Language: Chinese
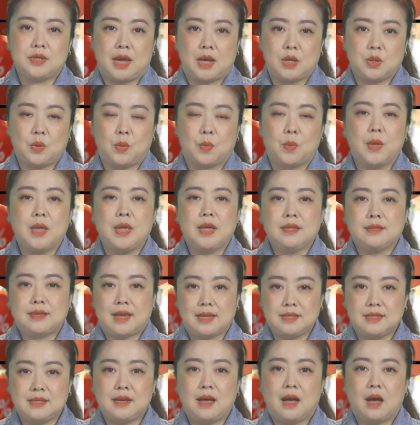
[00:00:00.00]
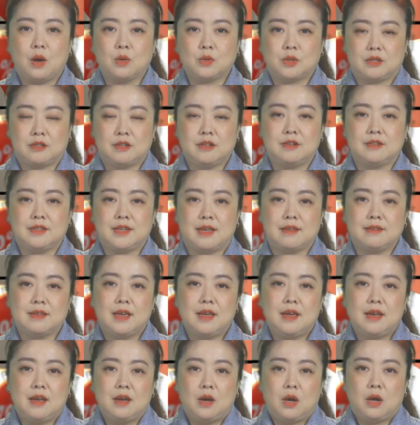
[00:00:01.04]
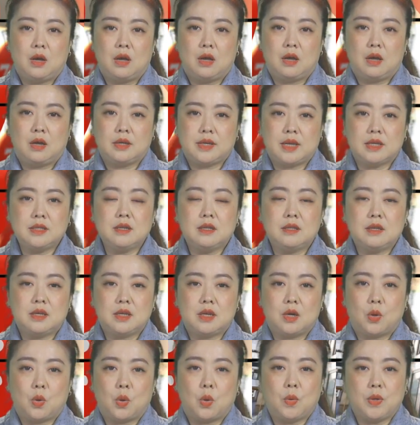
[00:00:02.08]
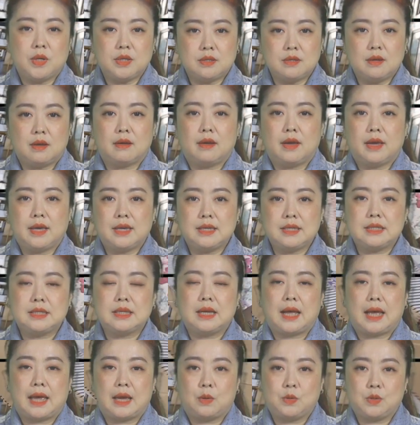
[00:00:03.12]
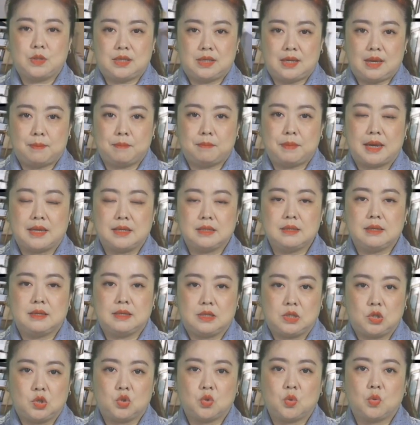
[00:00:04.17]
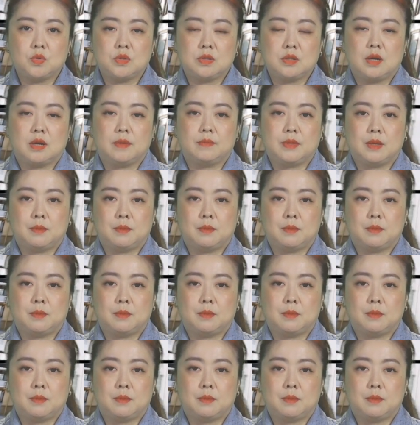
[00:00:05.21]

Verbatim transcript: 用、弹性好的特点。呃，颜色的也有灰色、黑色，还有浅白色以及棕色。